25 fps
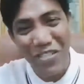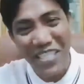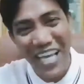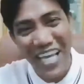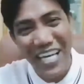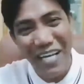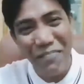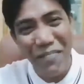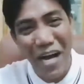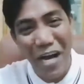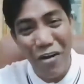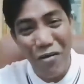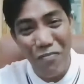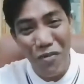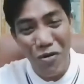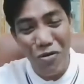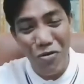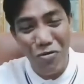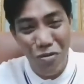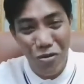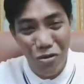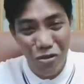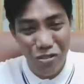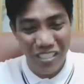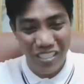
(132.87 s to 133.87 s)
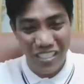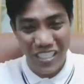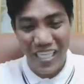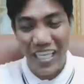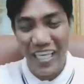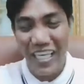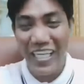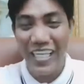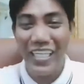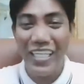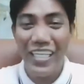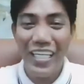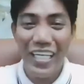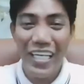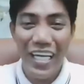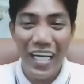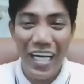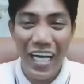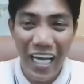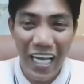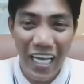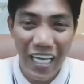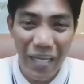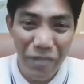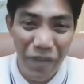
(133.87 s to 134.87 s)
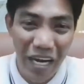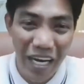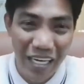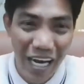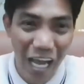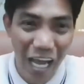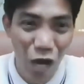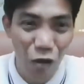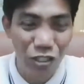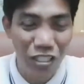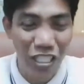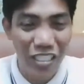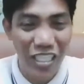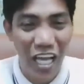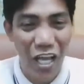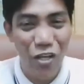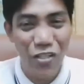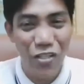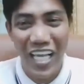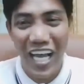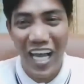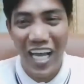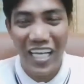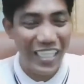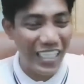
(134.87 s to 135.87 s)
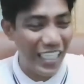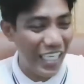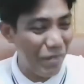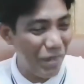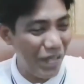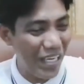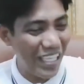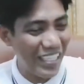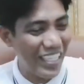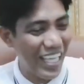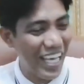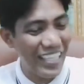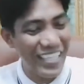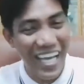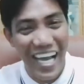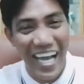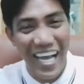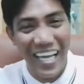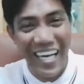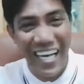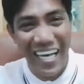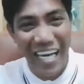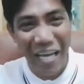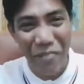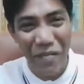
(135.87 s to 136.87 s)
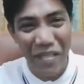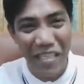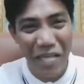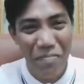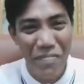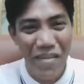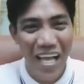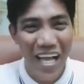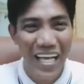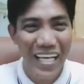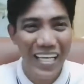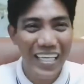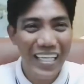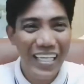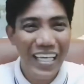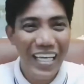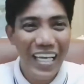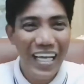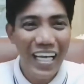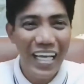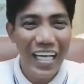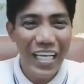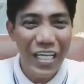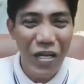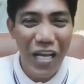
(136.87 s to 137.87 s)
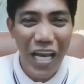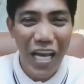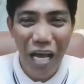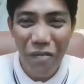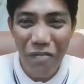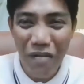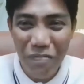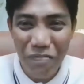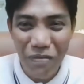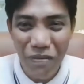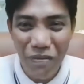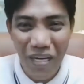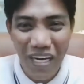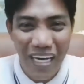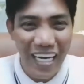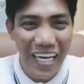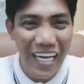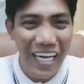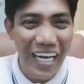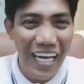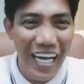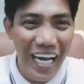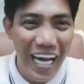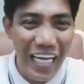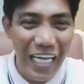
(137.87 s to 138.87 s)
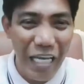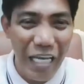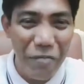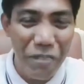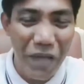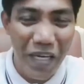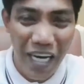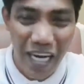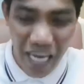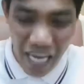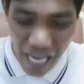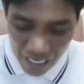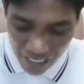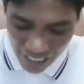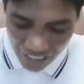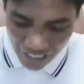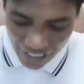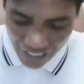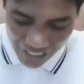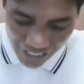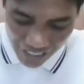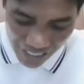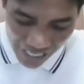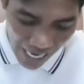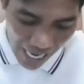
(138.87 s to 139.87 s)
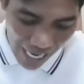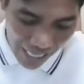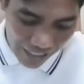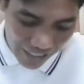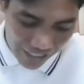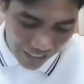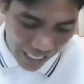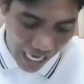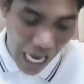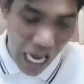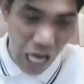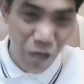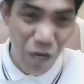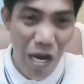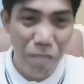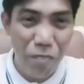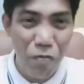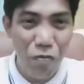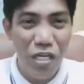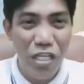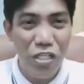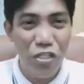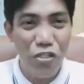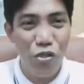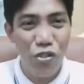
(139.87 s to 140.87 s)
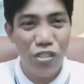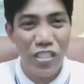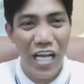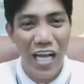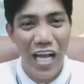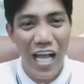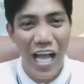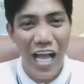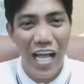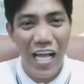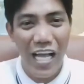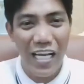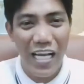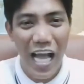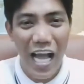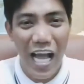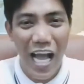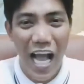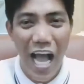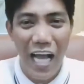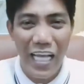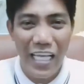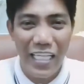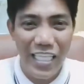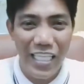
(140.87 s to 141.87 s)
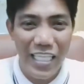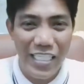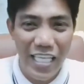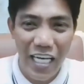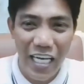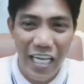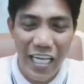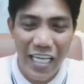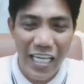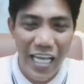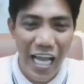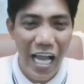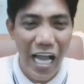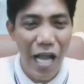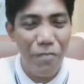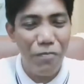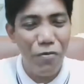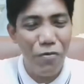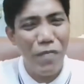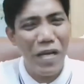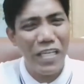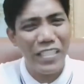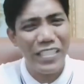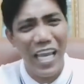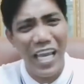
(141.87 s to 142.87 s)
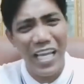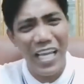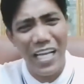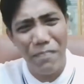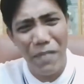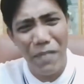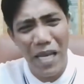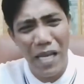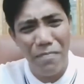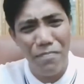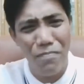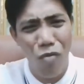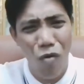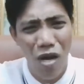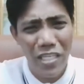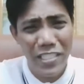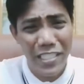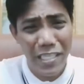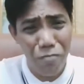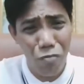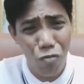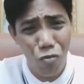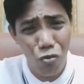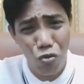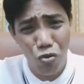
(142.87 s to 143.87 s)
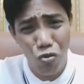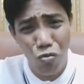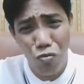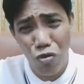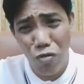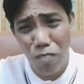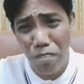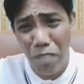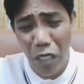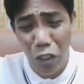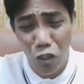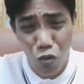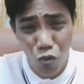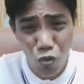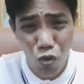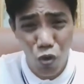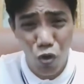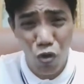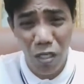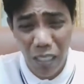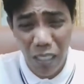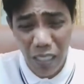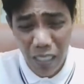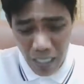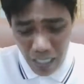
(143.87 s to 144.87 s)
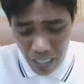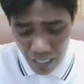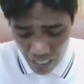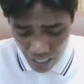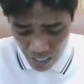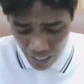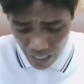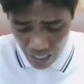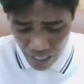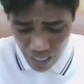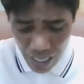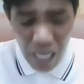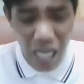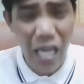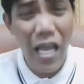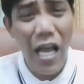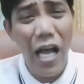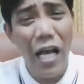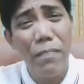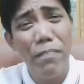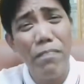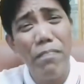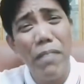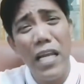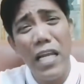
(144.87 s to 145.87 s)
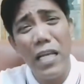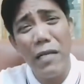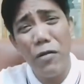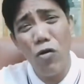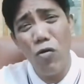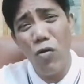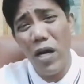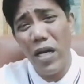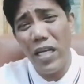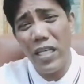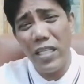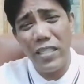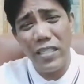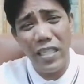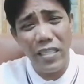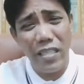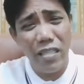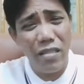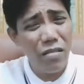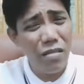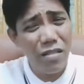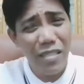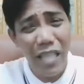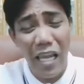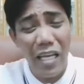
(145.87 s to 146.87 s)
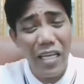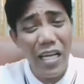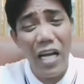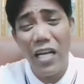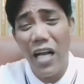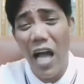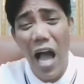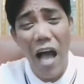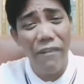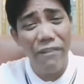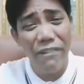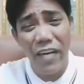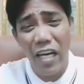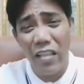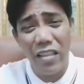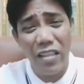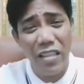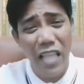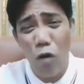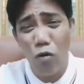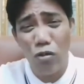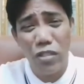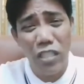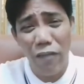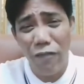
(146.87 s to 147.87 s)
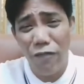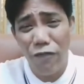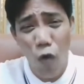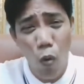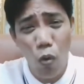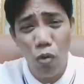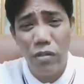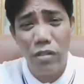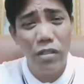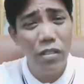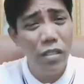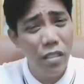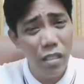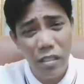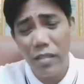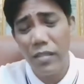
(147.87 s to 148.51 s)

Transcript: Pero sana bago maubos, ah, ay makaraos na tayo sa ating ng epidemya. Iyon lamang po ang uh, aking panalangin. At sa awa po ng Diyos, ang, ang, ang aking dasal, ika nga po, pag talaga palang bukal sa puso mo yung pagtulong, eh, ang balik ko ay talagang 100,000 fold.